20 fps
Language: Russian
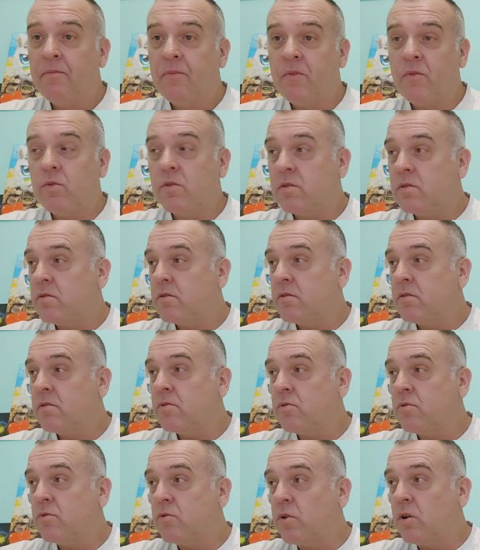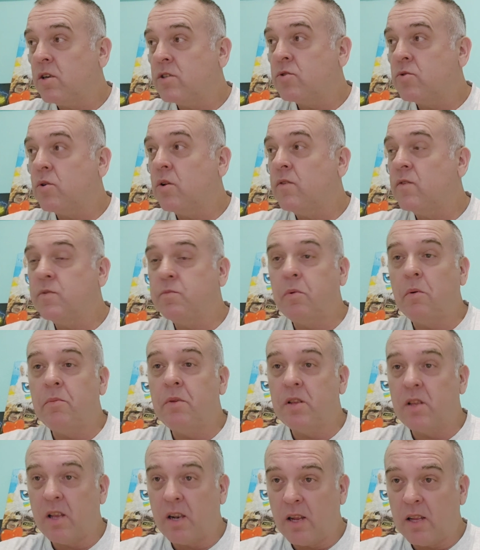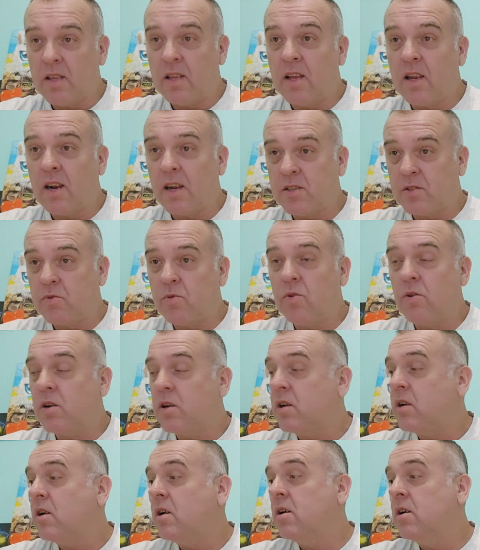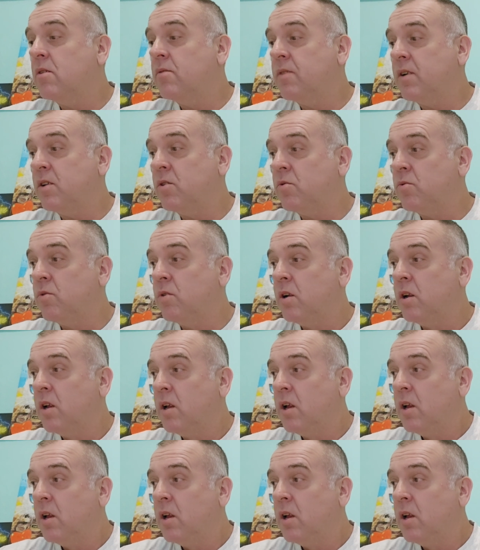Ну вот, только стоит вспомнить Ирано-Иракскую войну,